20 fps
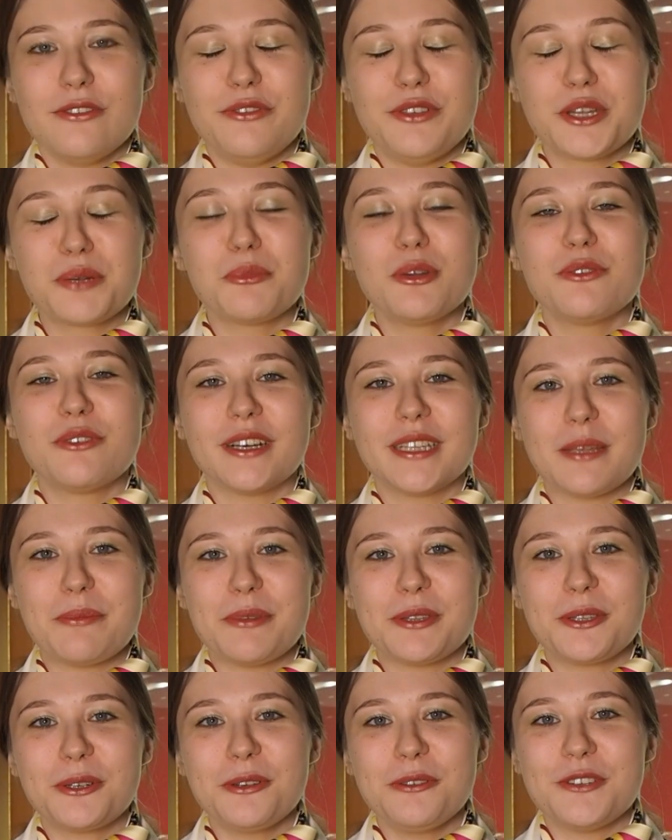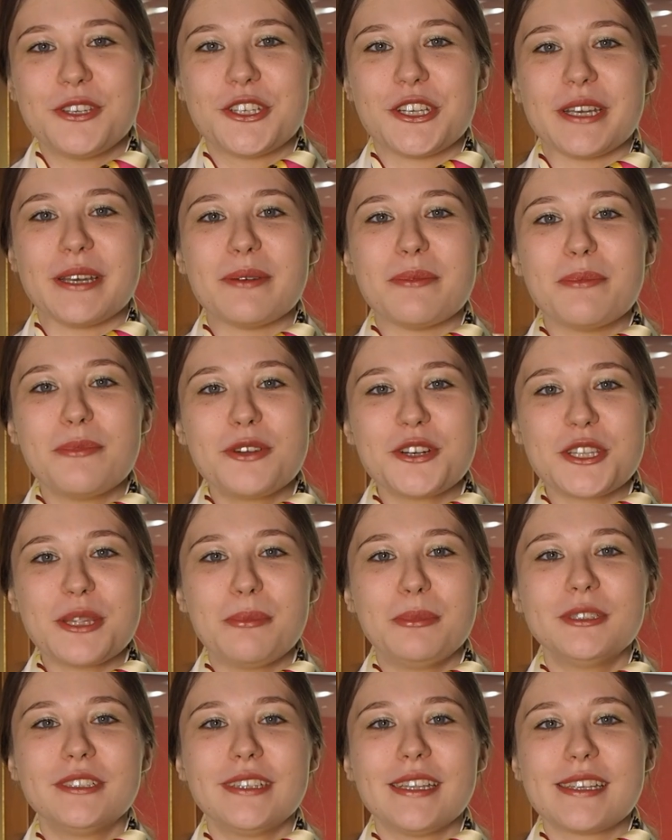фирму Ивана Петровича можно
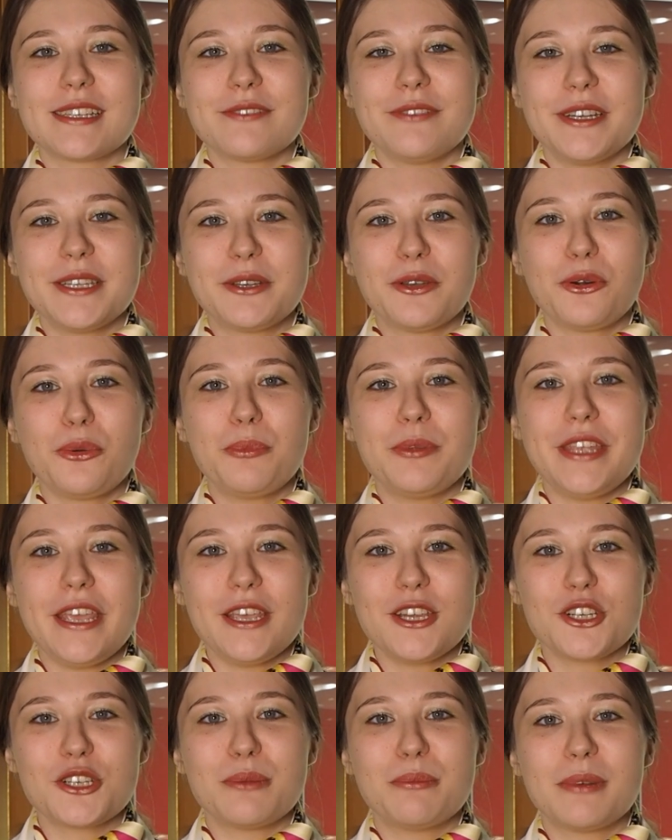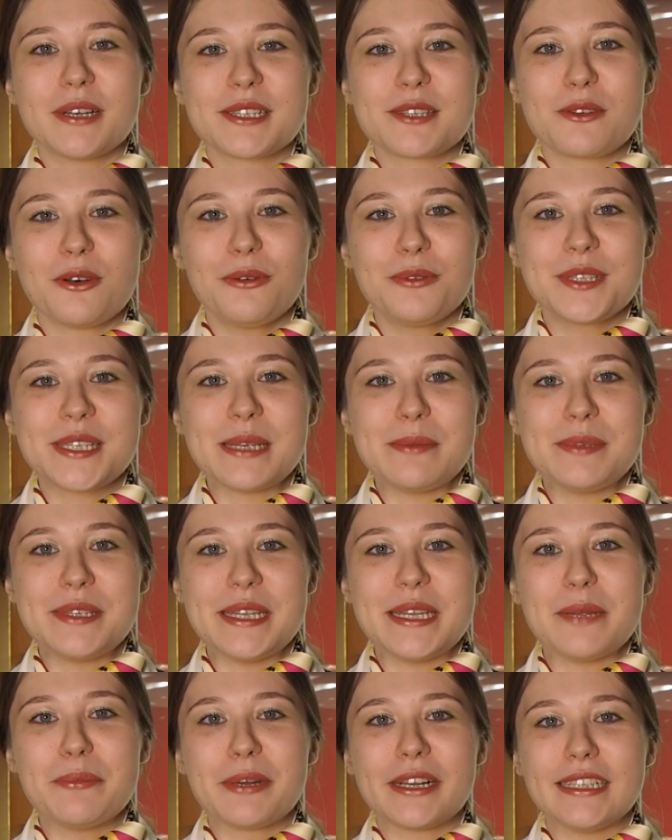было назвать крупнейшим московским
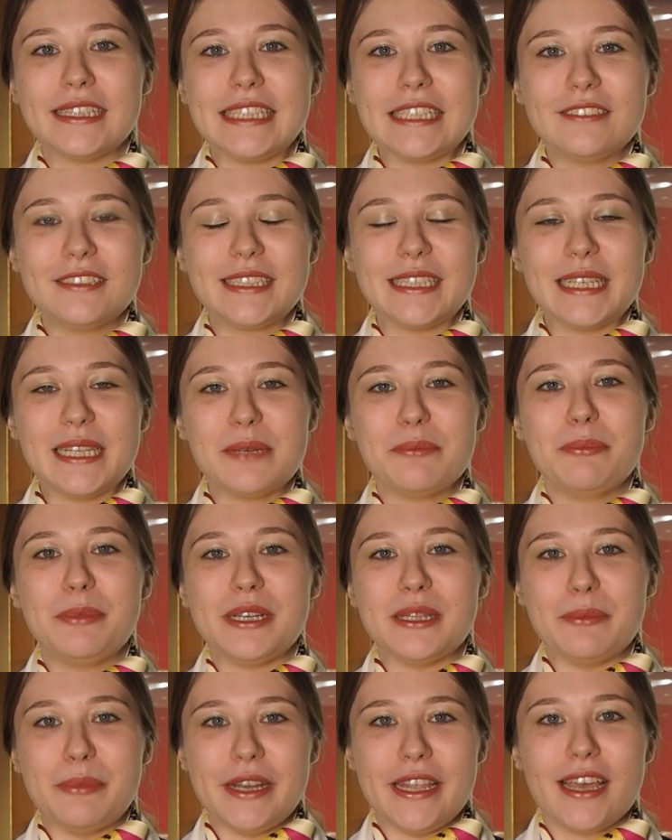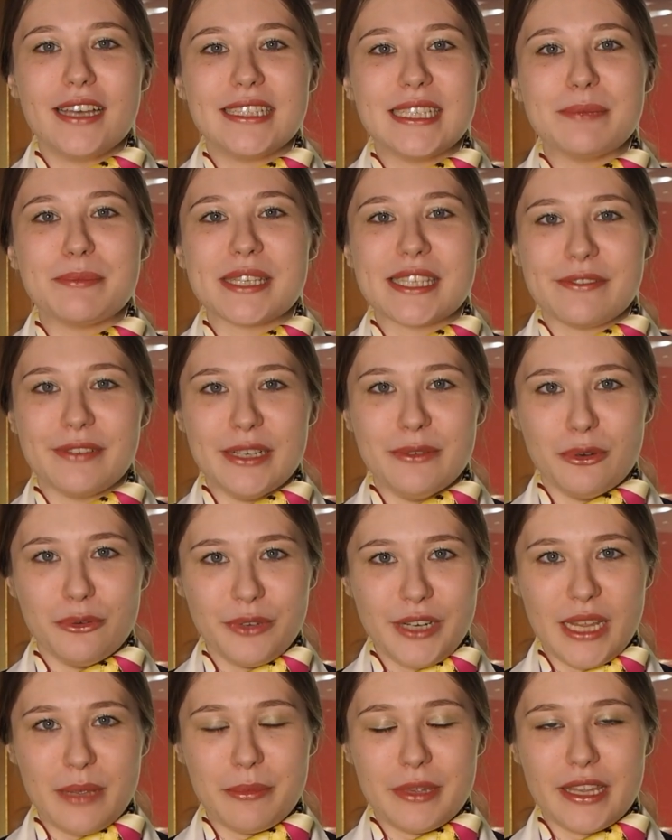сереброделательным предприятием своего
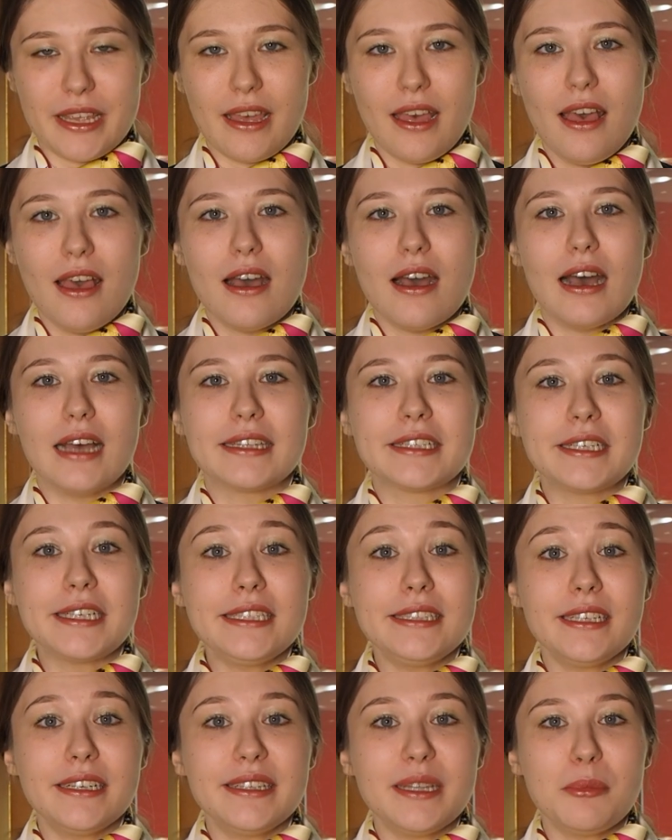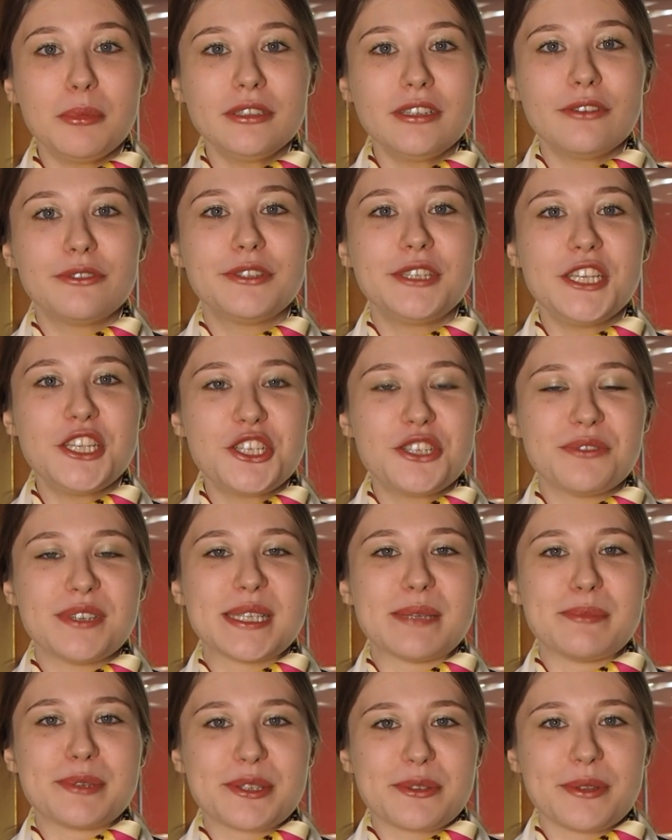времени. Открыта она была в
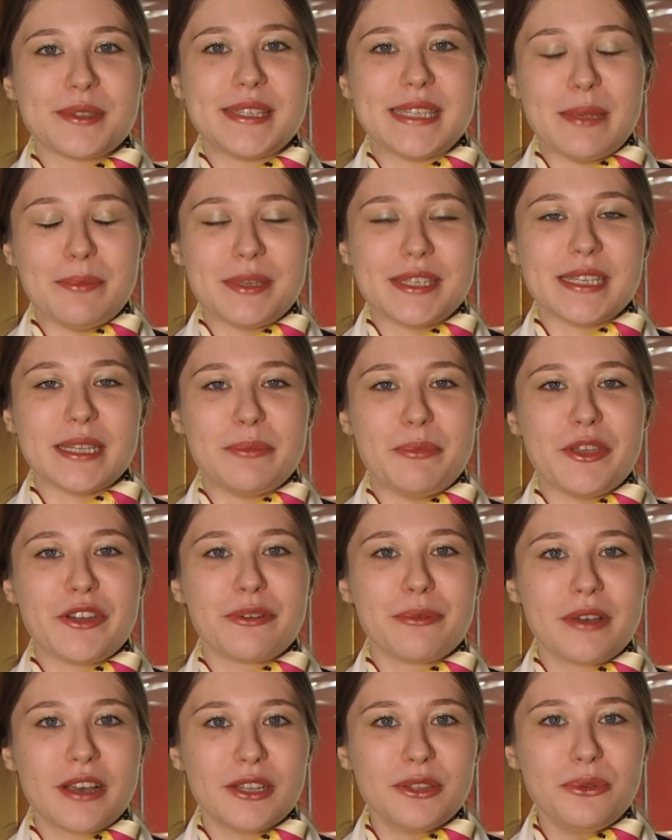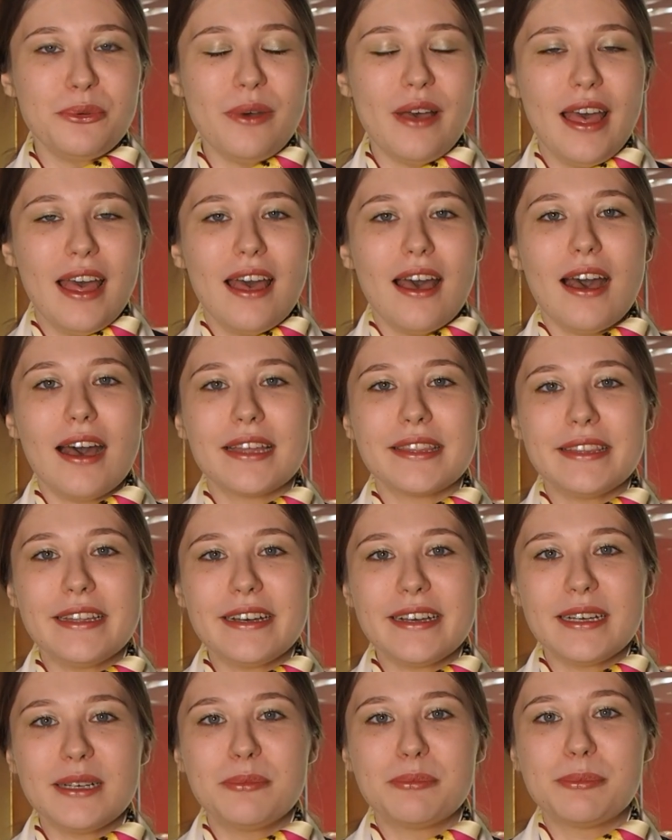1871 году,
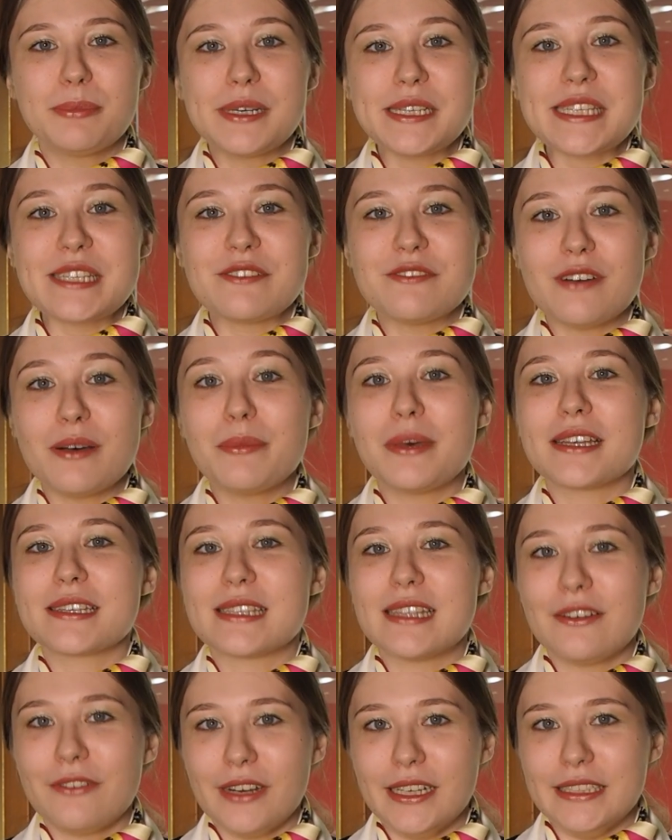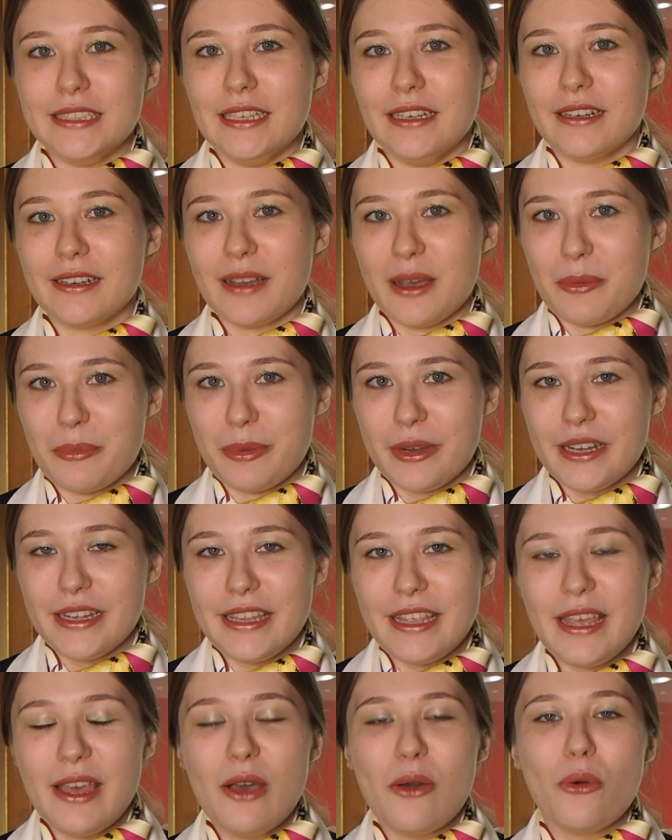однако, по словам основателя
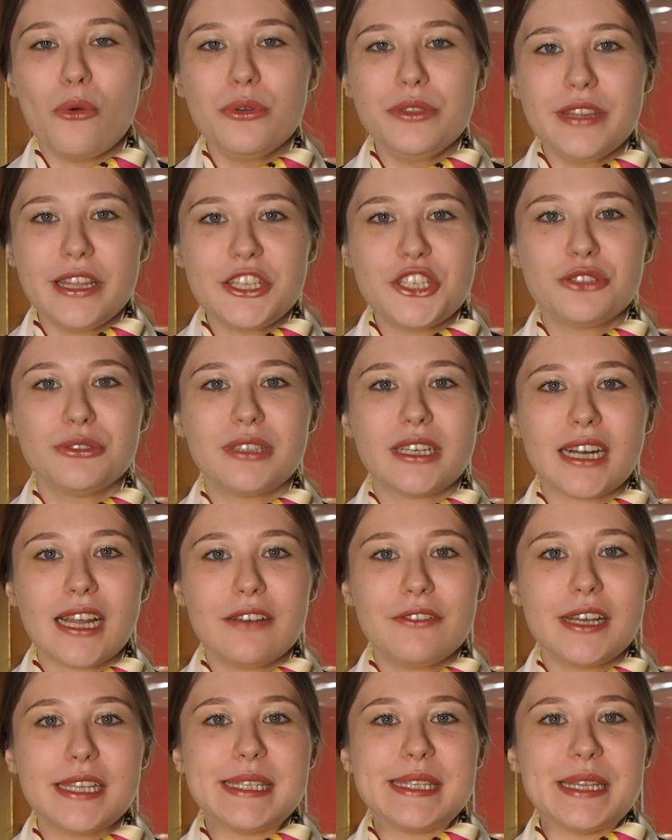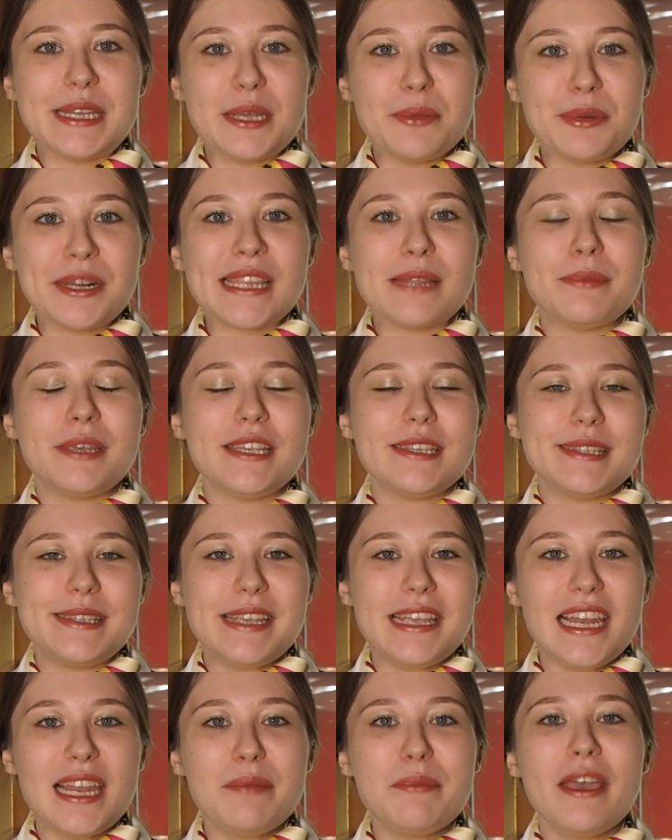компании, он начал торговать серебряными
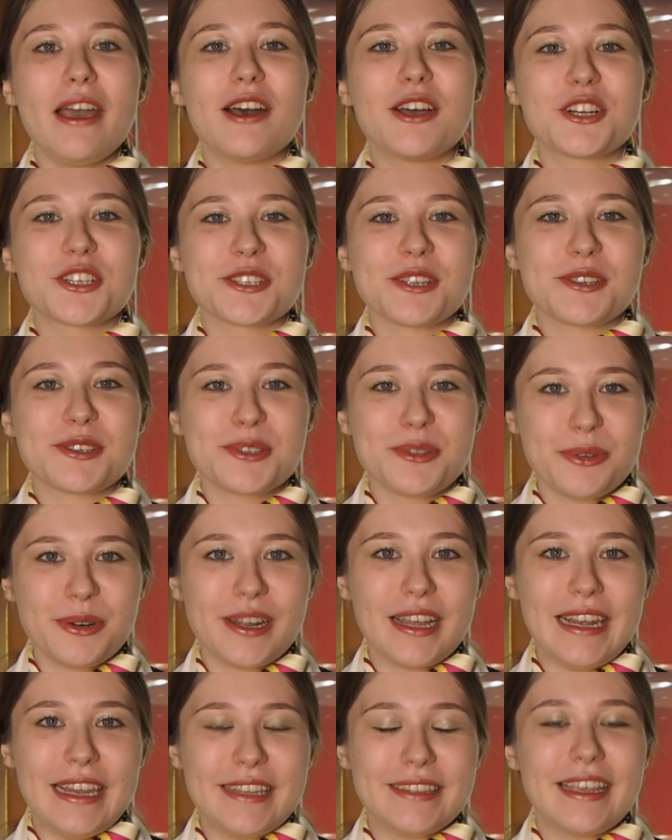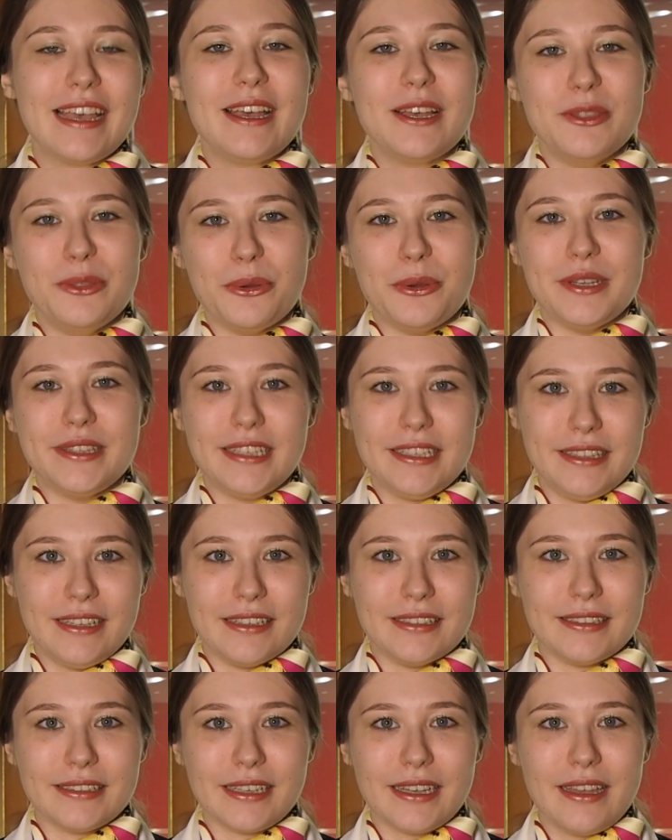изделиями аж за 40 лет до этой даты.